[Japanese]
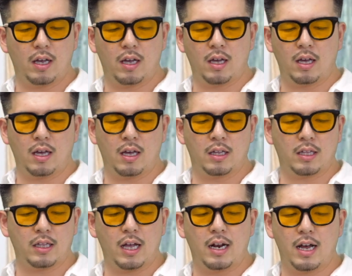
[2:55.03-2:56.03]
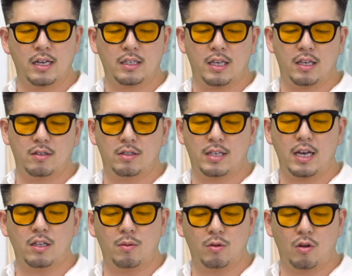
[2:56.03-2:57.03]
えー、ただランキング
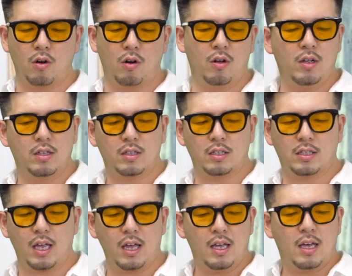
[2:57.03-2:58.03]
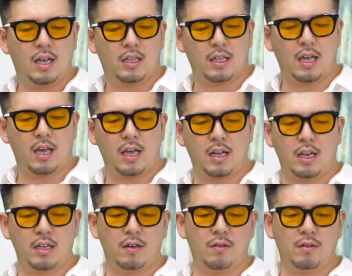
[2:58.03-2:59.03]
3位のものですね、で、え
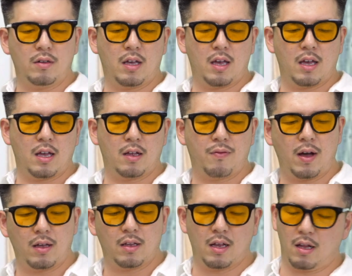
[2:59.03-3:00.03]
リンク、えー、ファ、